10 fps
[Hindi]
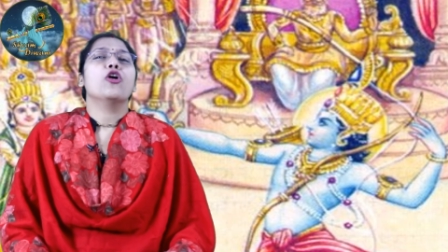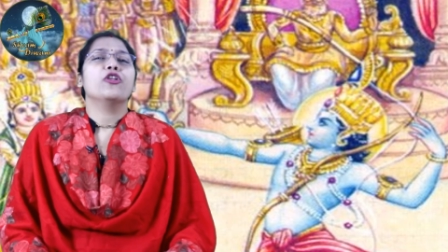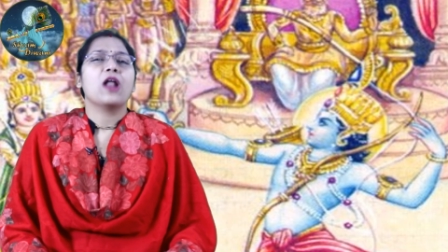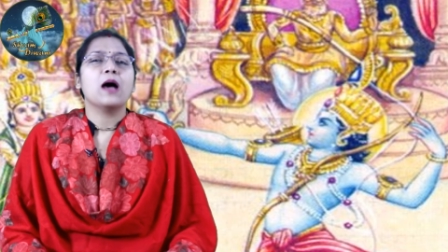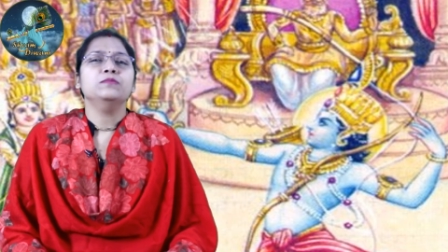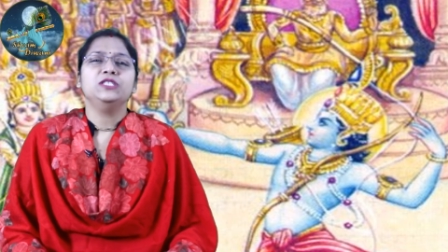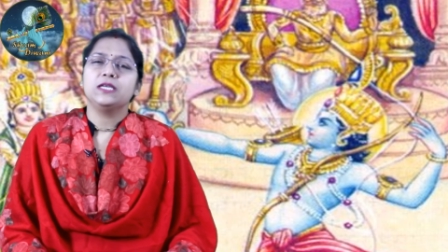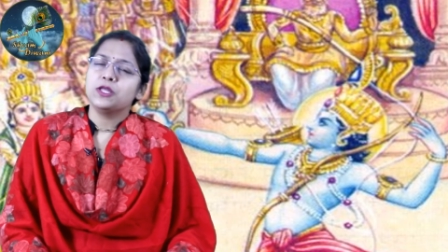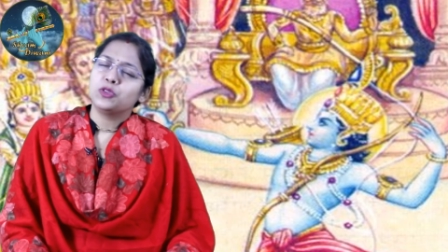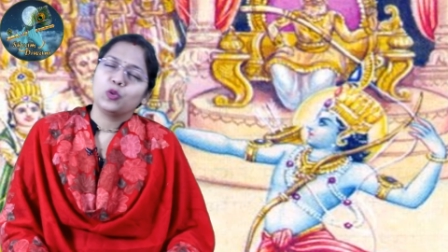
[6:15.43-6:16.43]
और राम
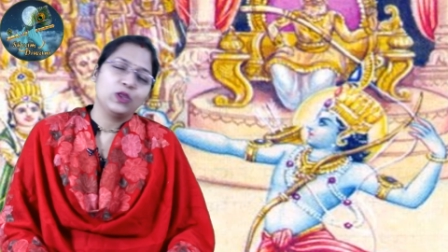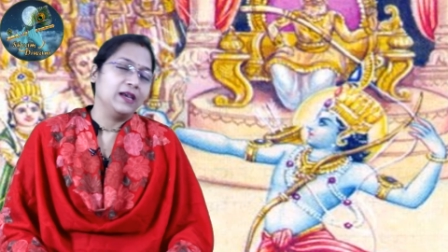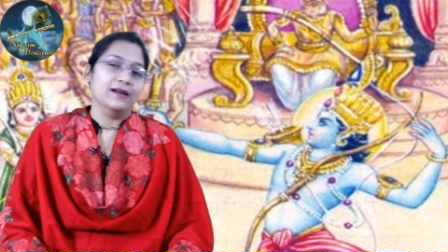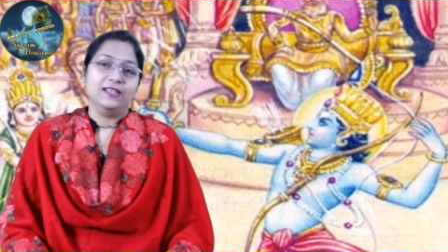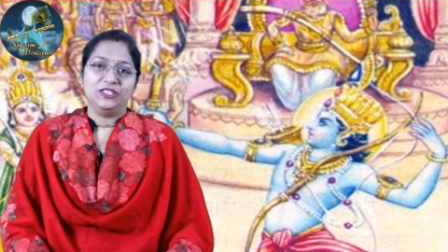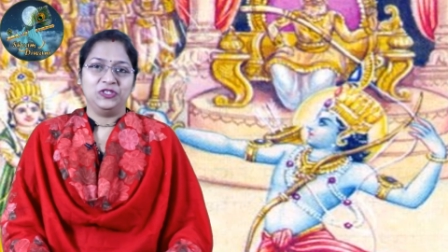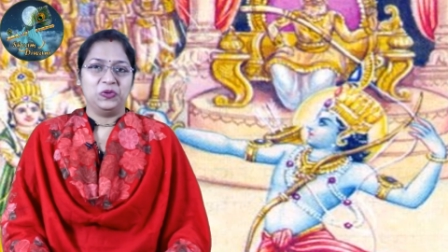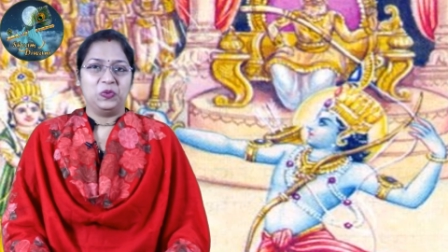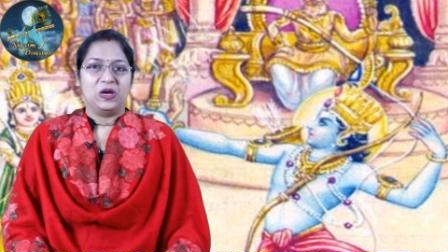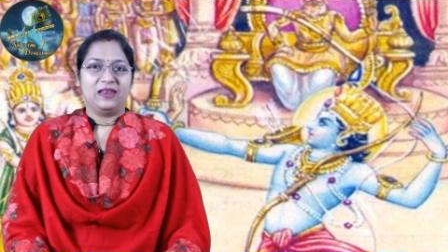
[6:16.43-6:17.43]
जी की स्तुति करनी
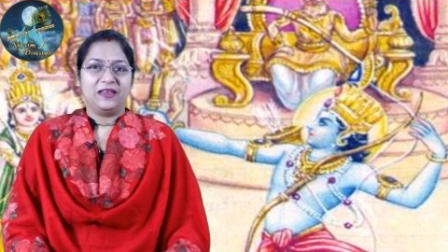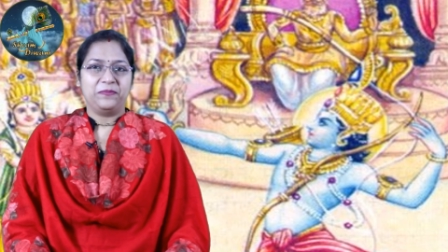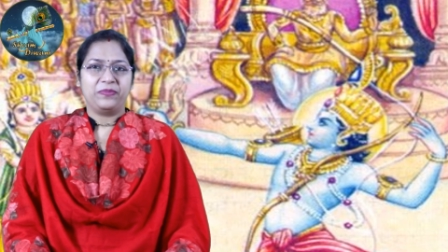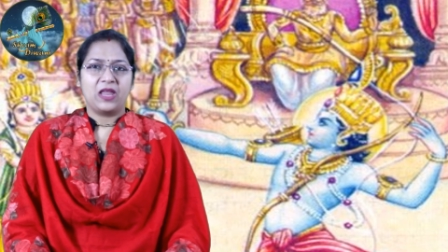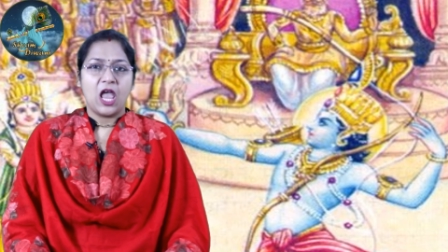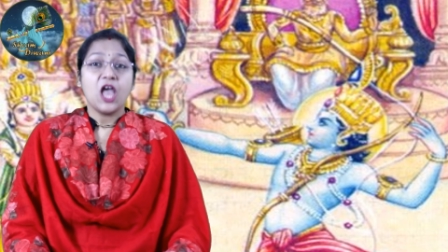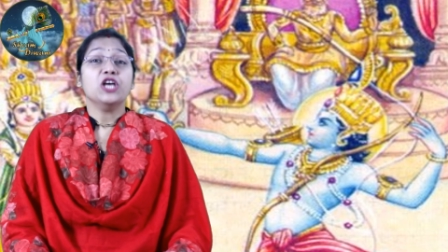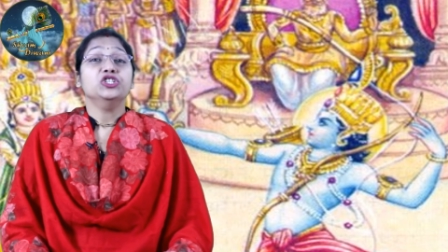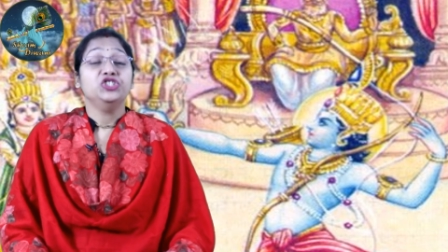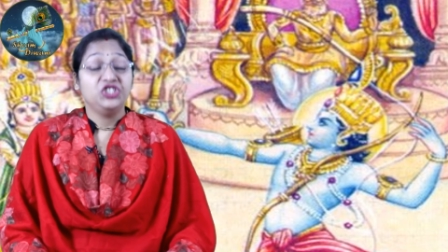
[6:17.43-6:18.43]
शुरू
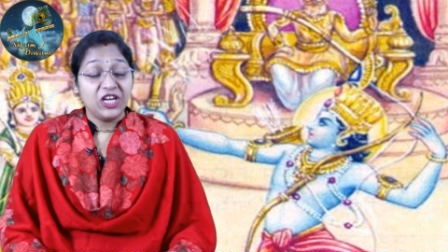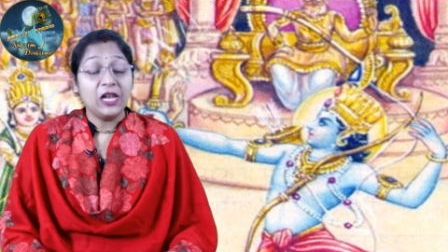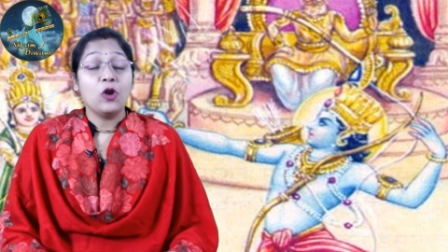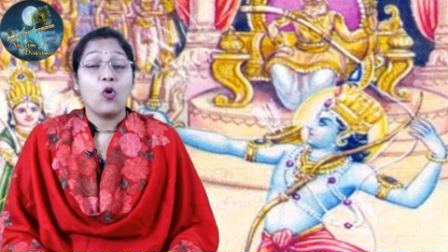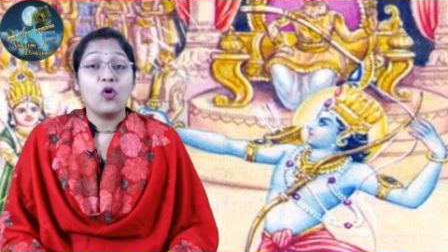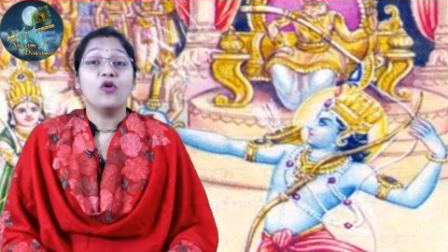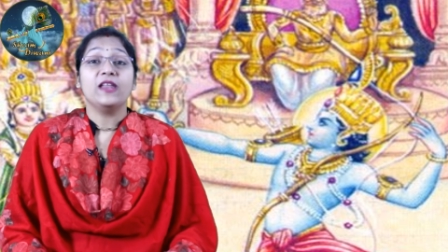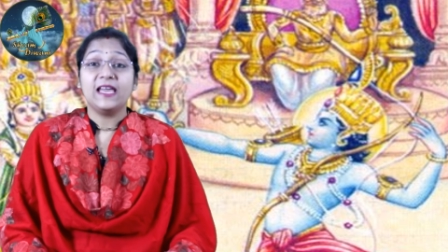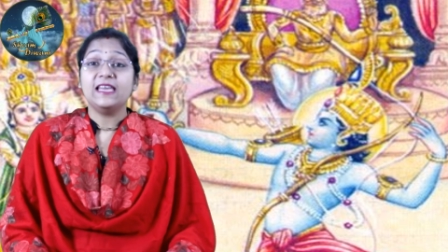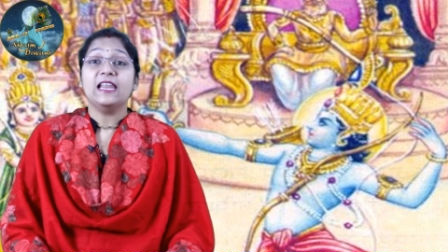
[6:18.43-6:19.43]
करी जिन लोगों
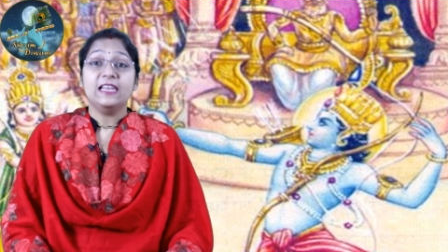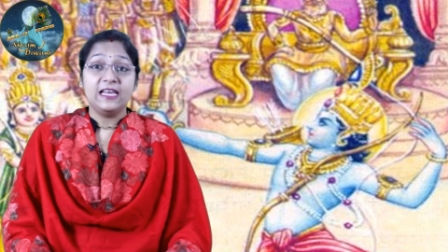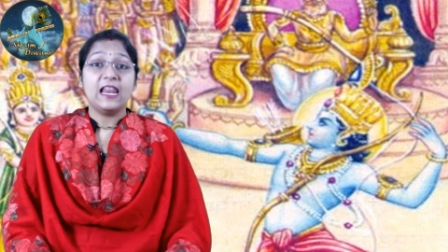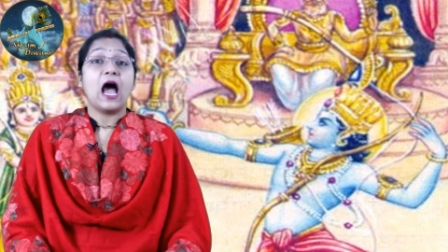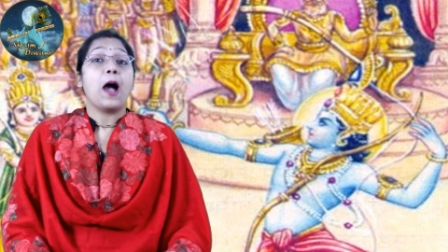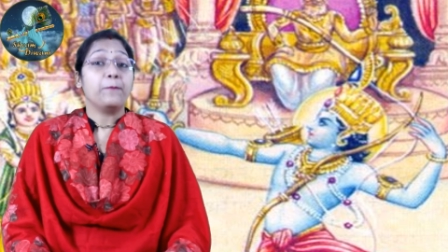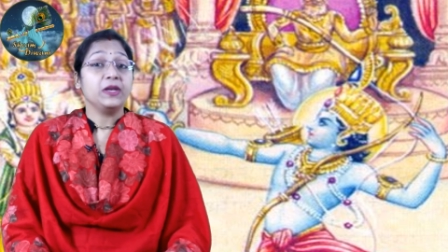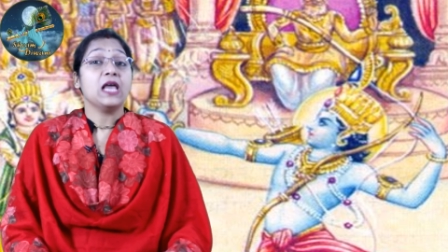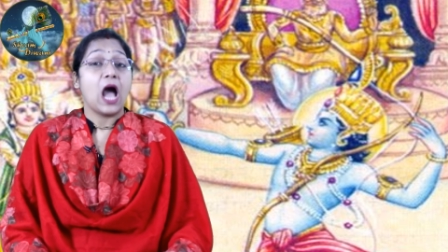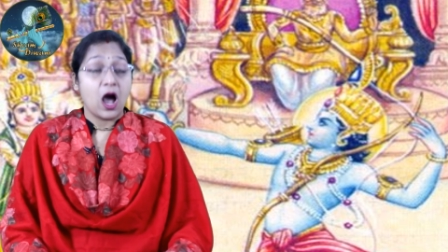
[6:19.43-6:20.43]
ने ये लीला
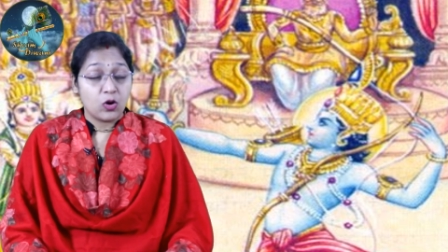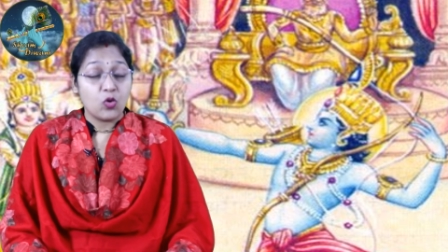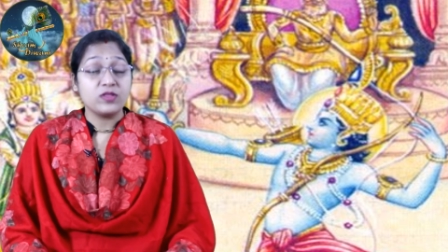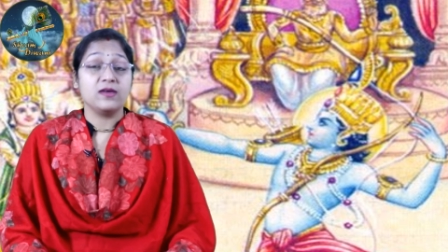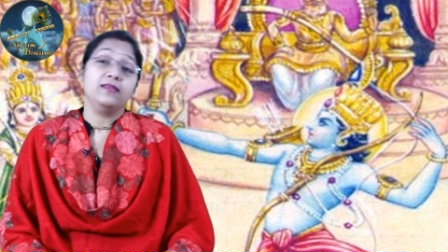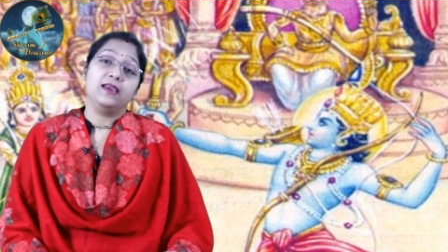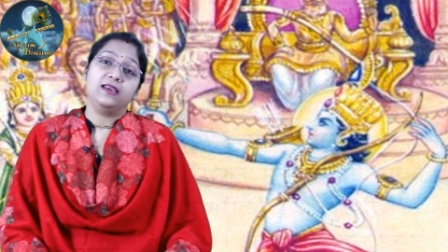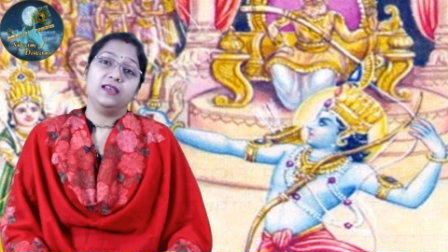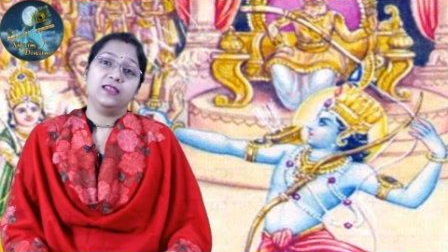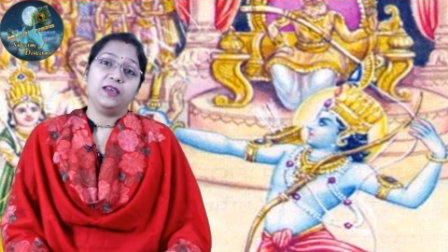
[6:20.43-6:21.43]
अपनी आंखों से
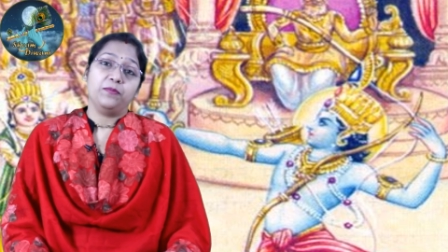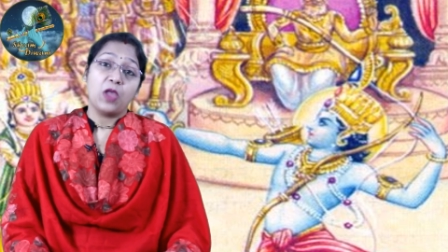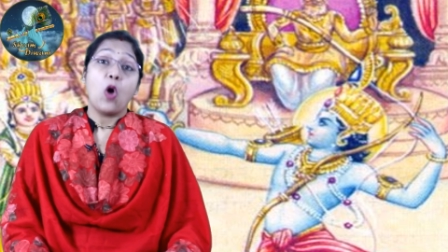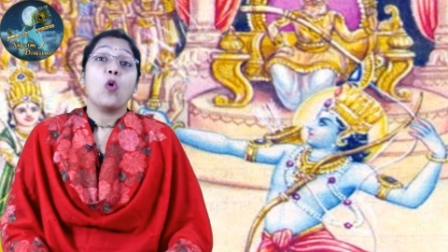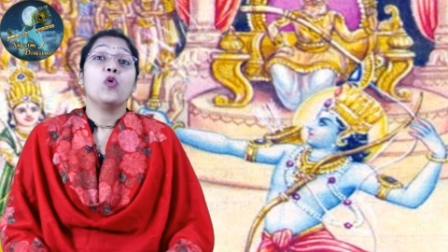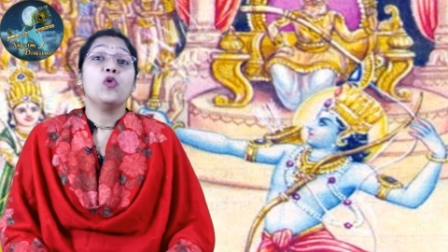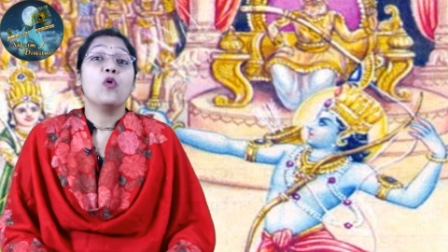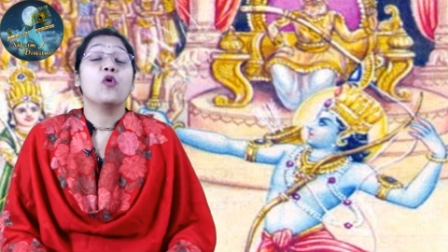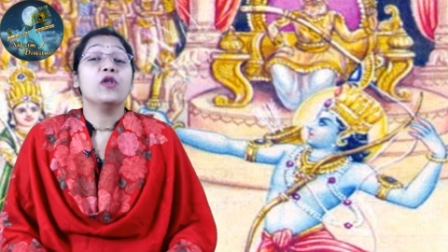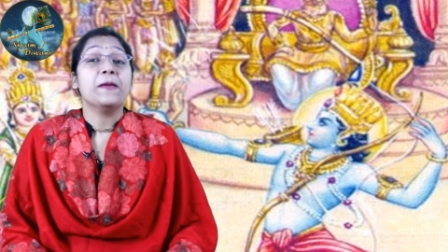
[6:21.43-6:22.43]
देखी थी उन
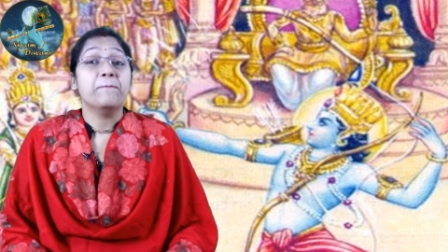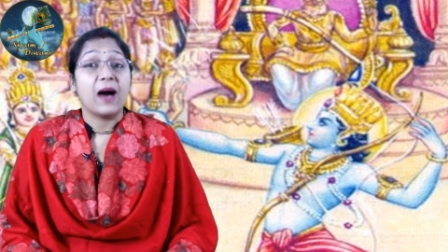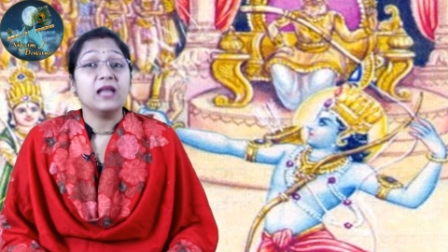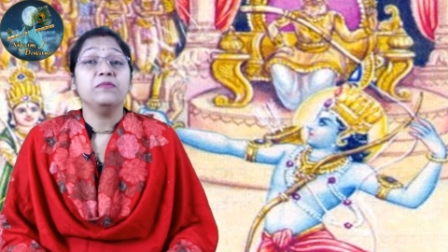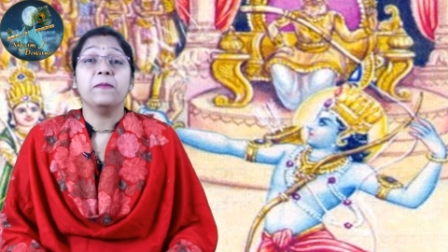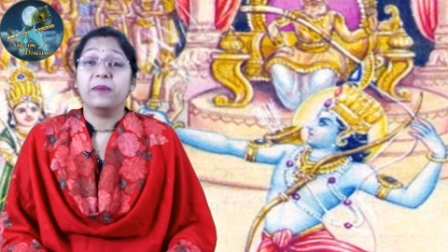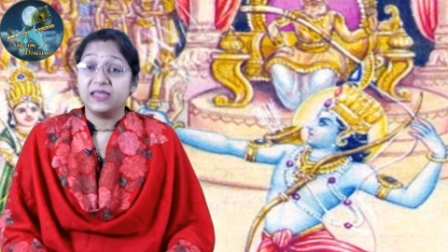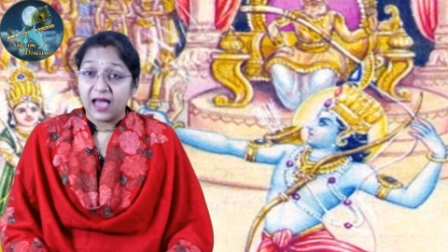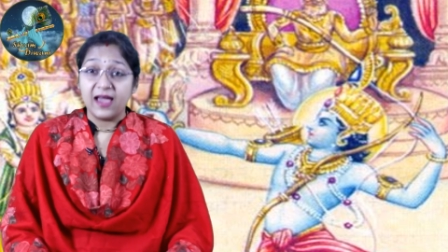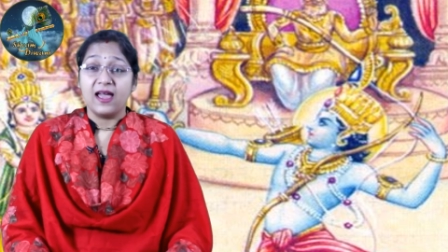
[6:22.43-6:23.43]
लोगों ने बाद में
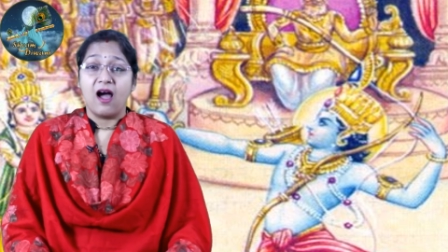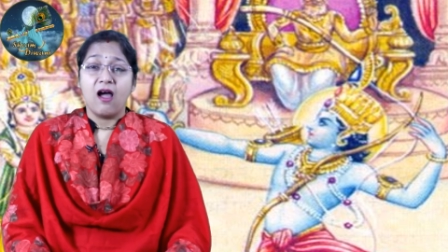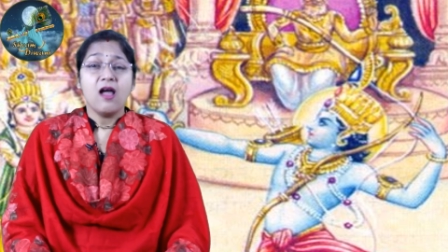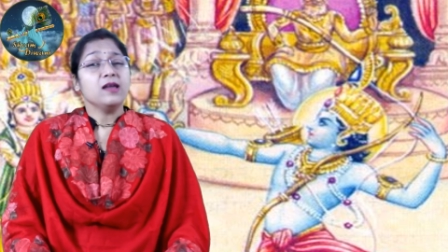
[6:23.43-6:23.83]
बताया